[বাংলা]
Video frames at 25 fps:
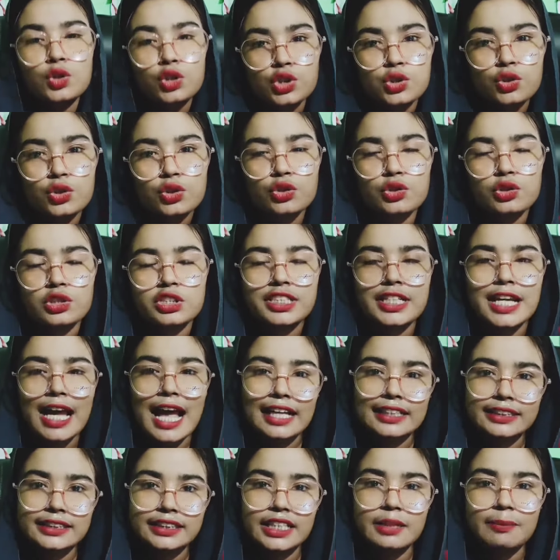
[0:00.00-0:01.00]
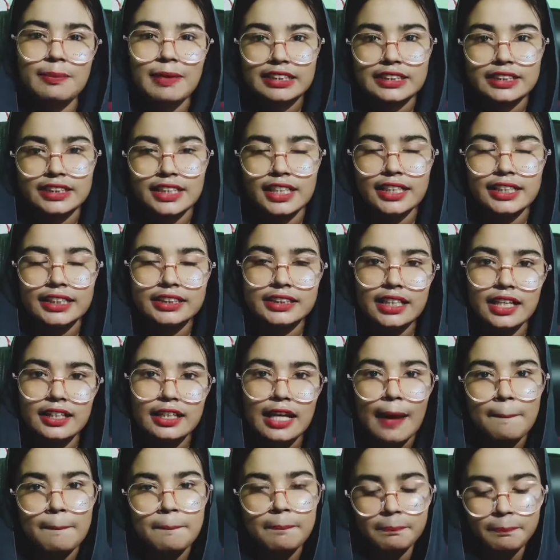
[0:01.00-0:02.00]
তো শুরু করছি আজকের বাচ্চার
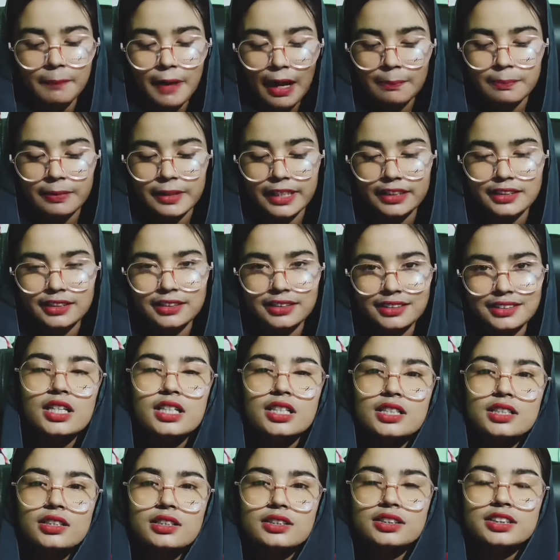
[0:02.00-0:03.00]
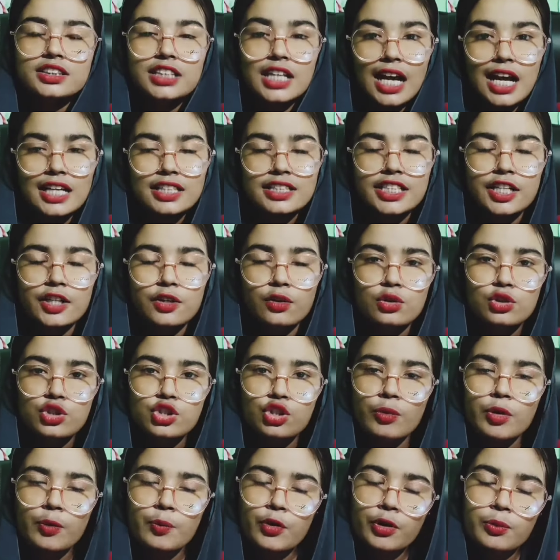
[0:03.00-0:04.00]
স্টার্ট আপ আপডেট যা যে
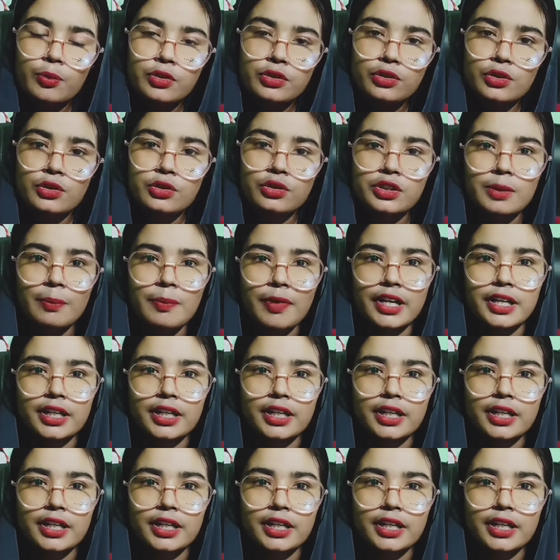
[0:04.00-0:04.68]
কোনো সময় পরিবর্তন হতে